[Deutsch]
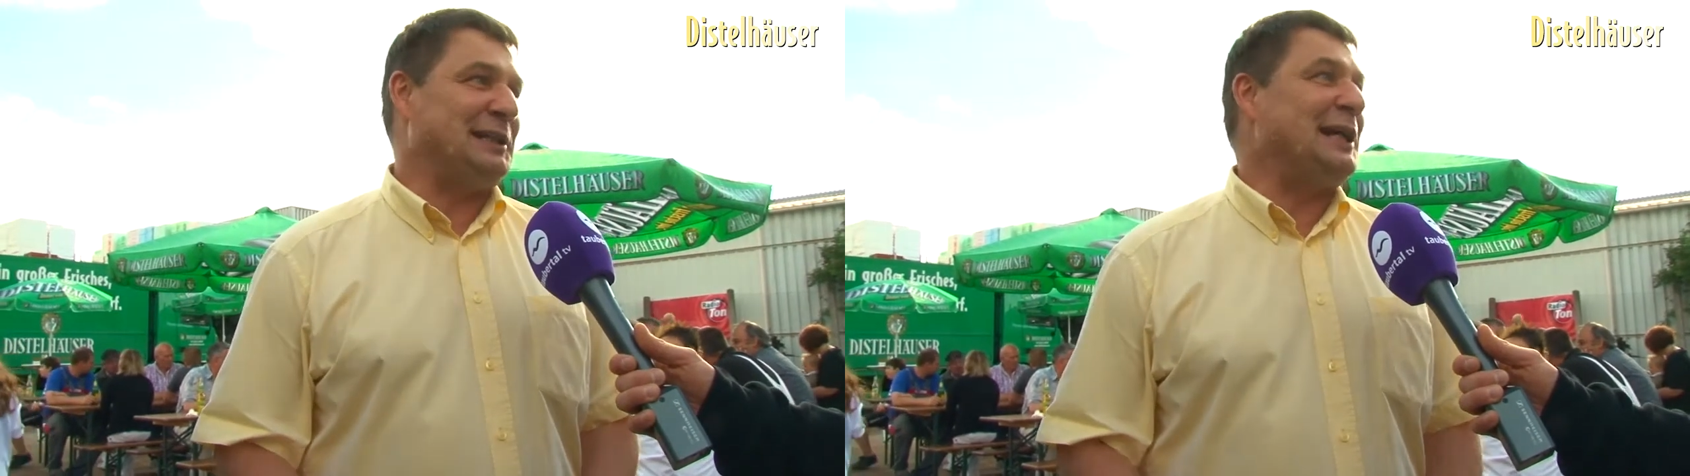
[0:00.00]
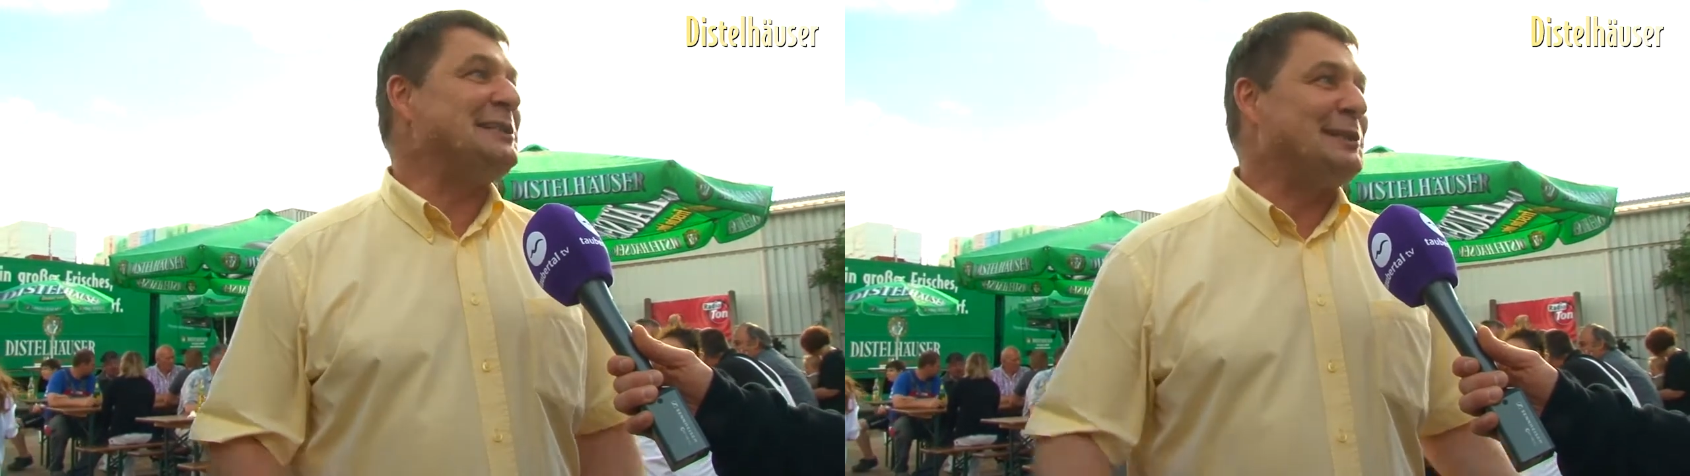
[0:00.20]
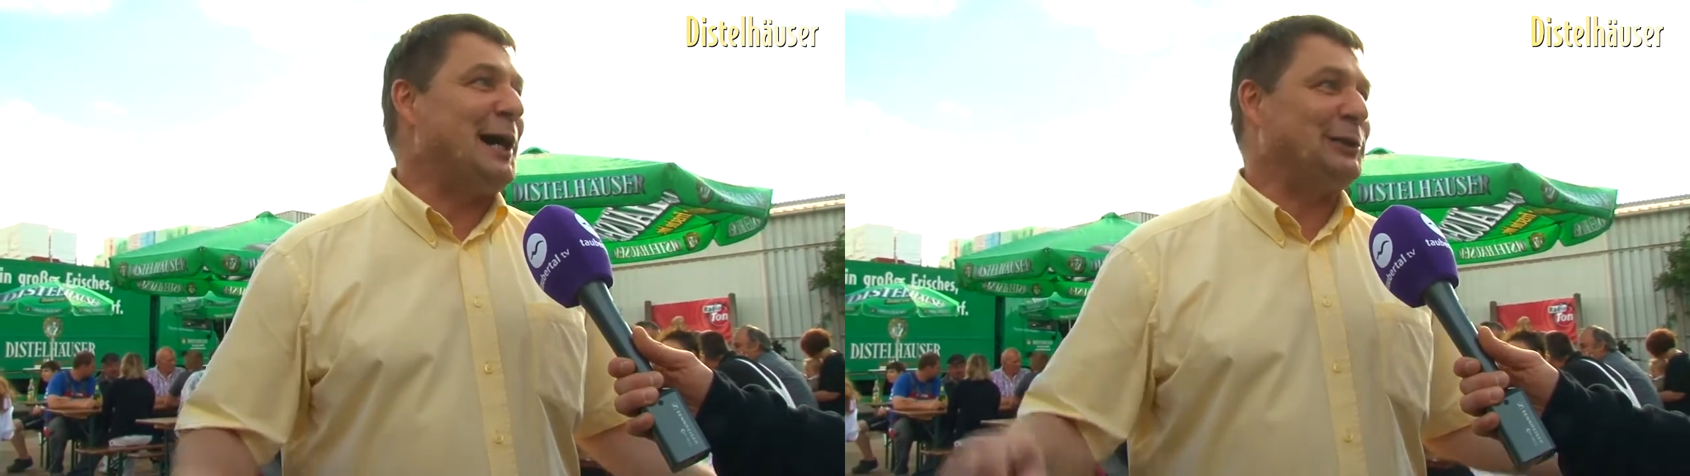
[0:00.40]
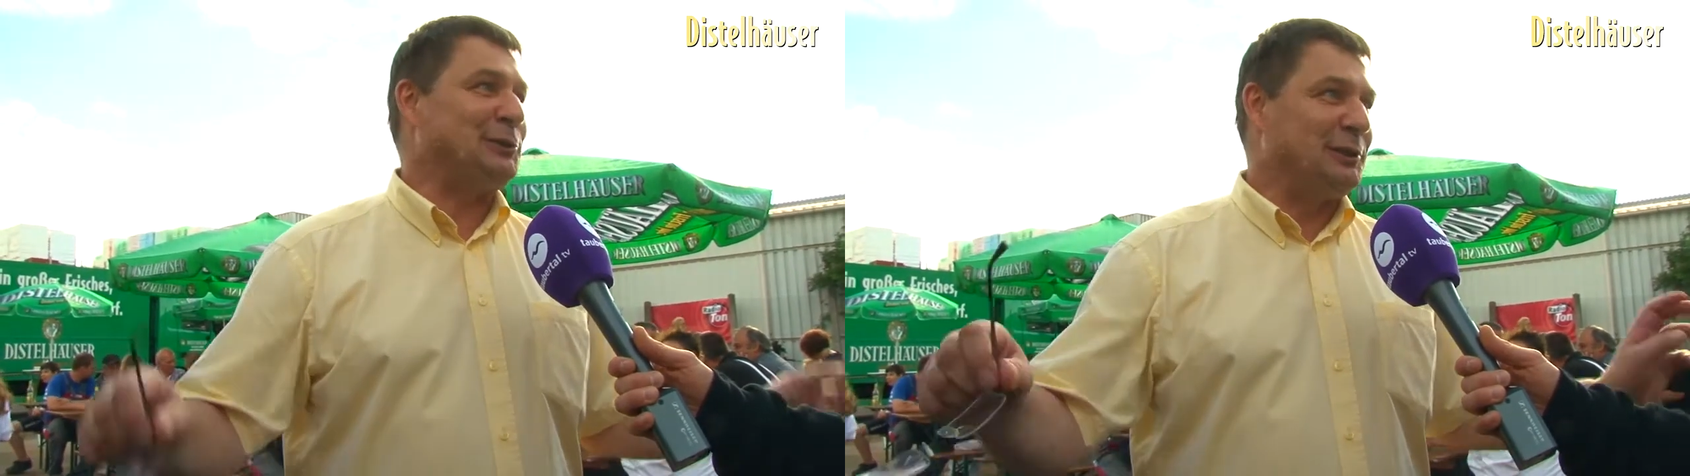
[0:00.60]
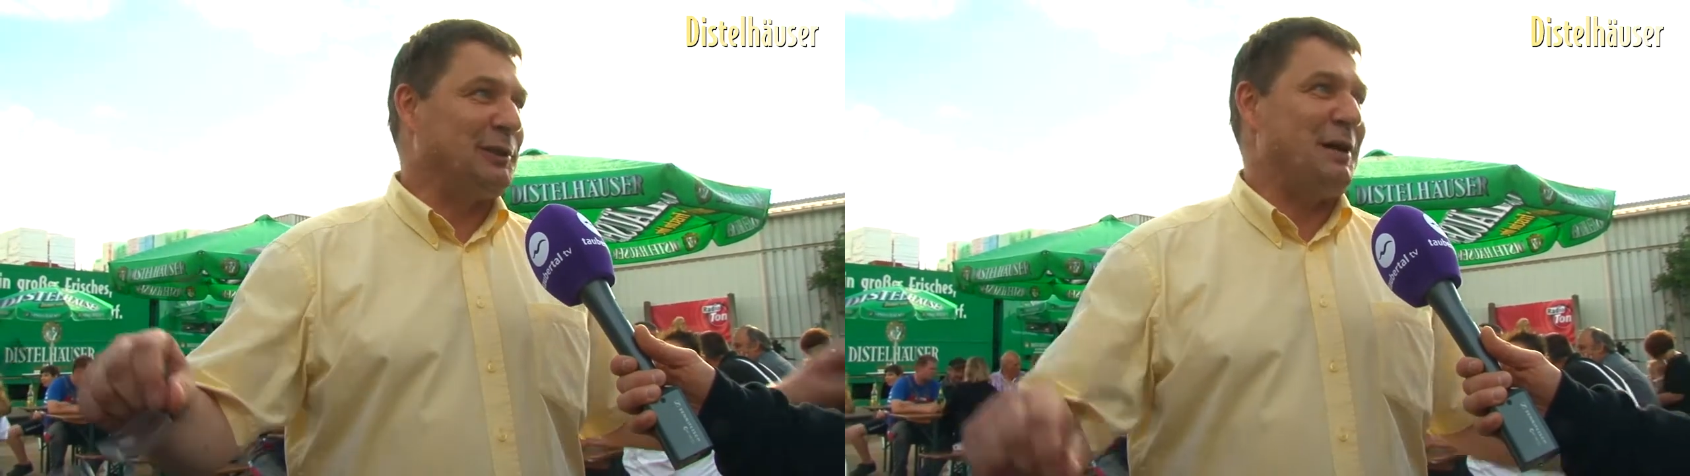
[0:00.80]
den ganzen Tag
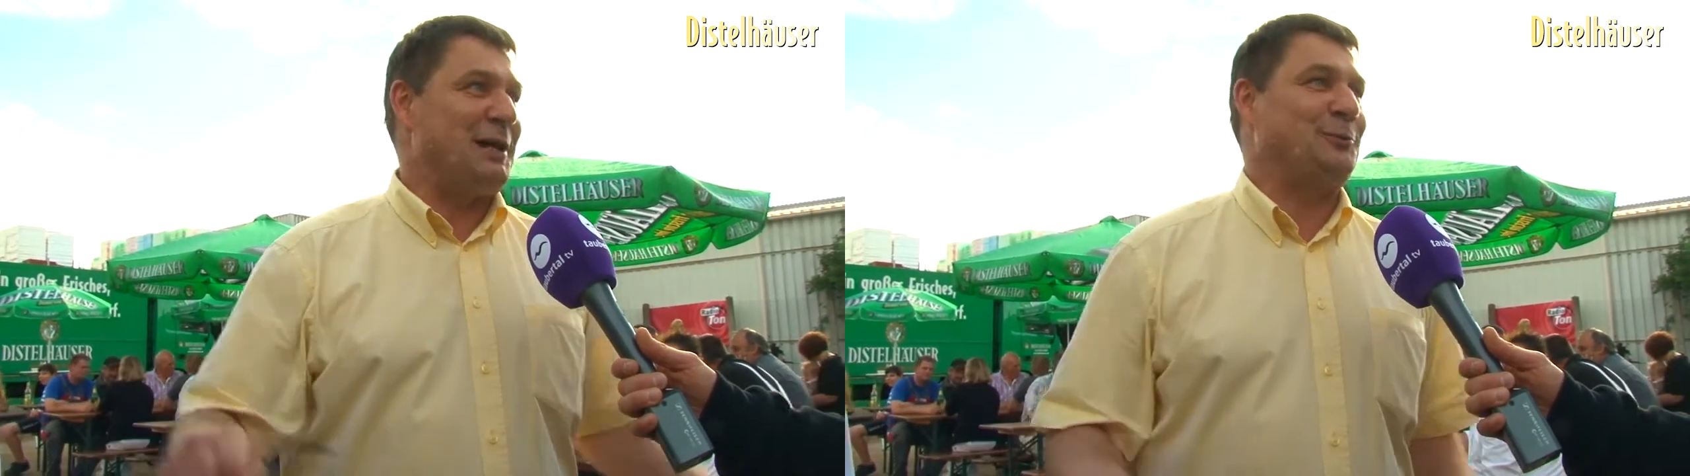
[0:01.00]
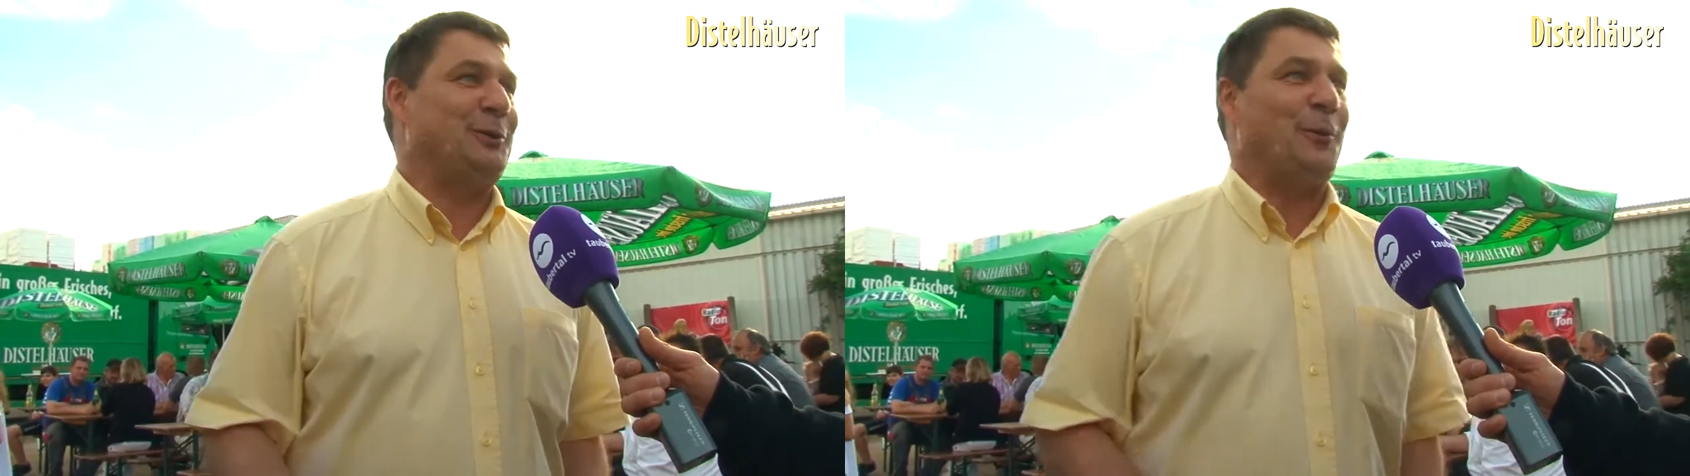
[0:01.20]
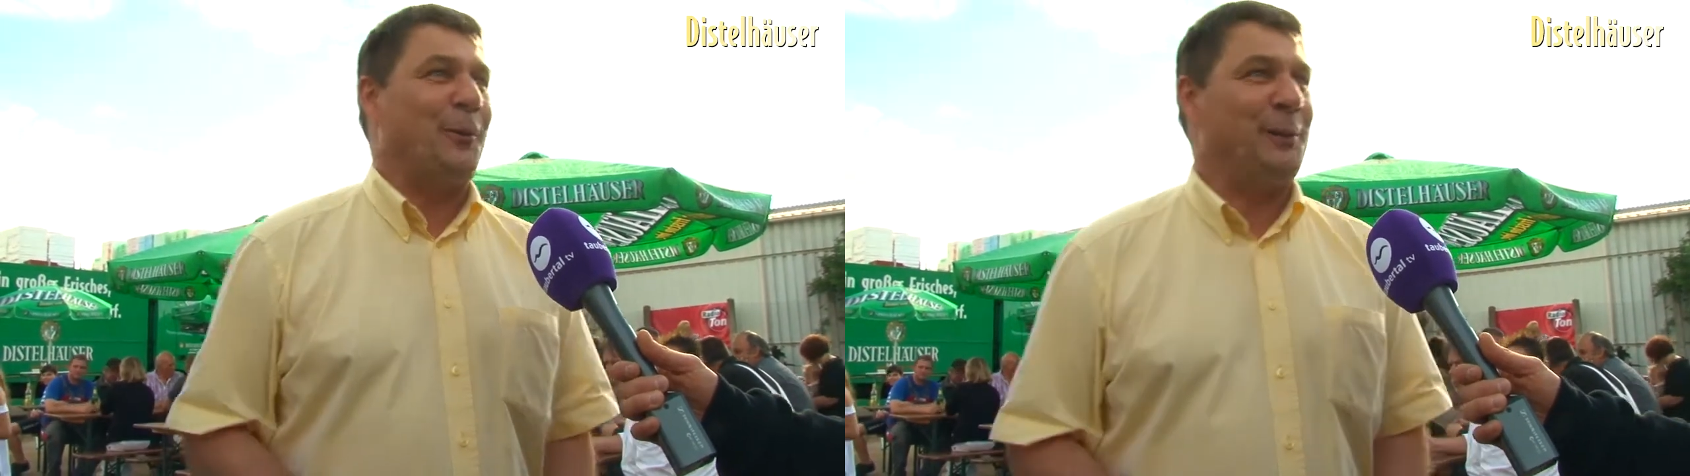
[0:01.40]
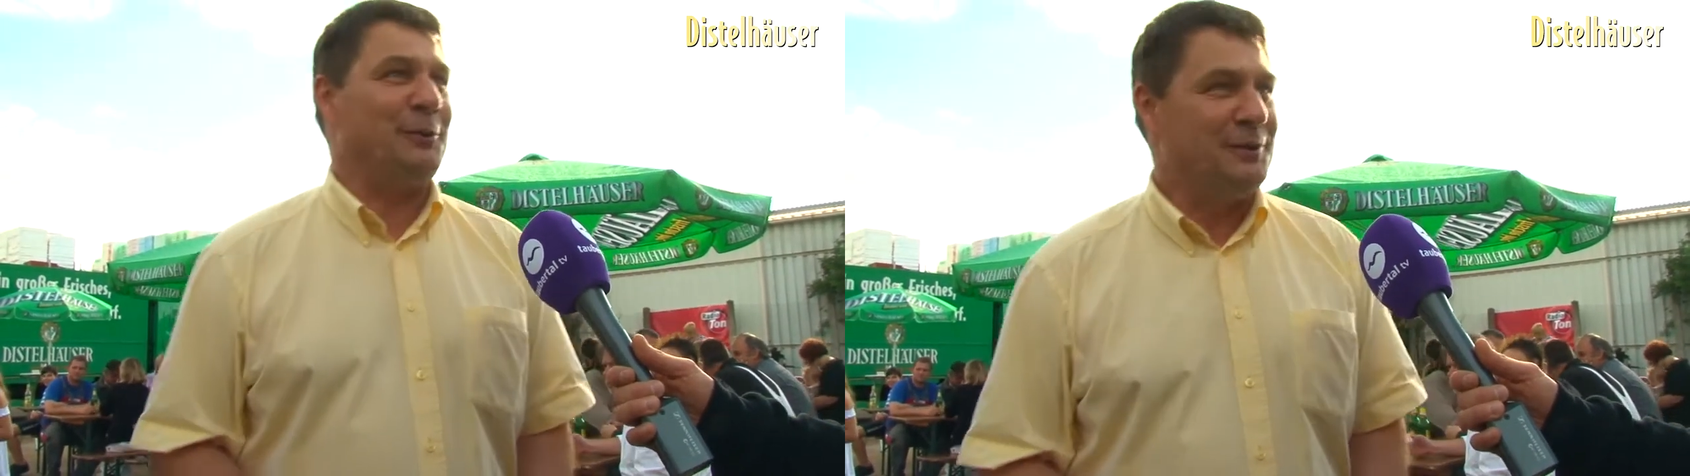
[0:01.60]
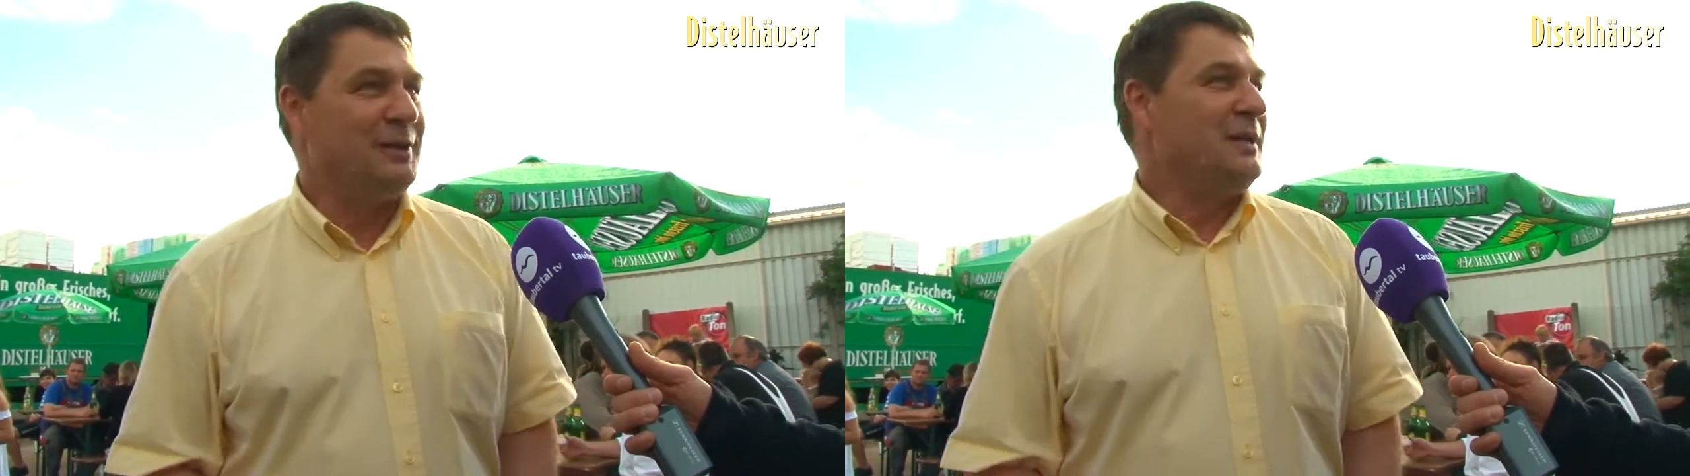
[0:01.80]
schon gemacht und gerödelt
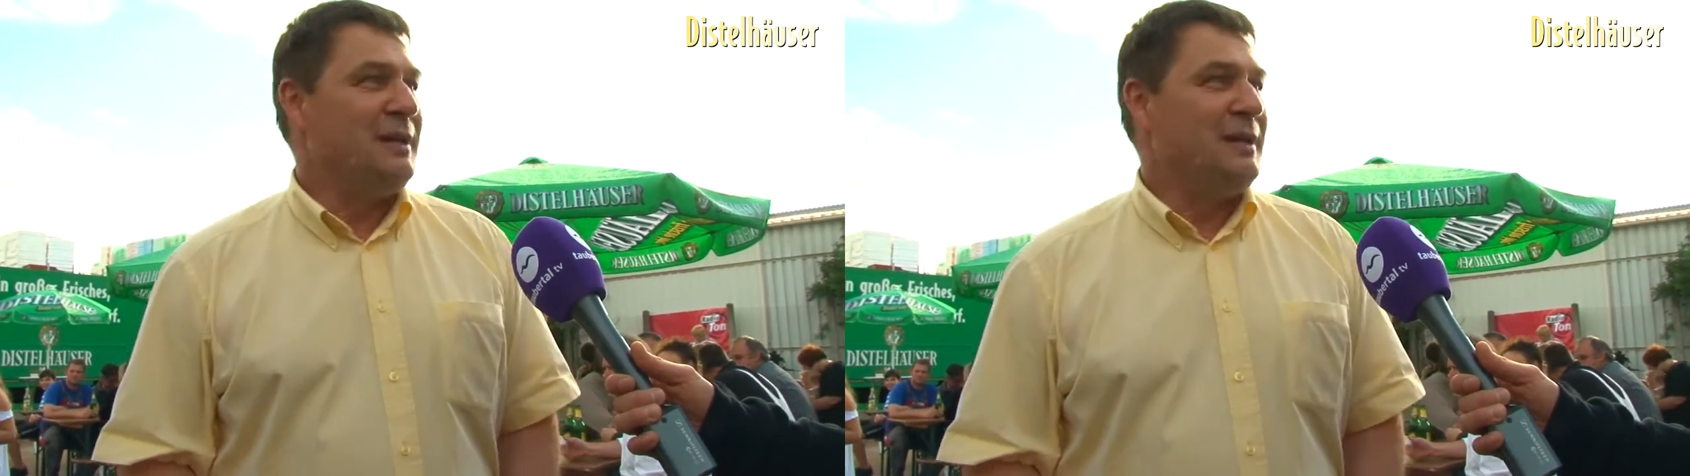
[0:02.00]
und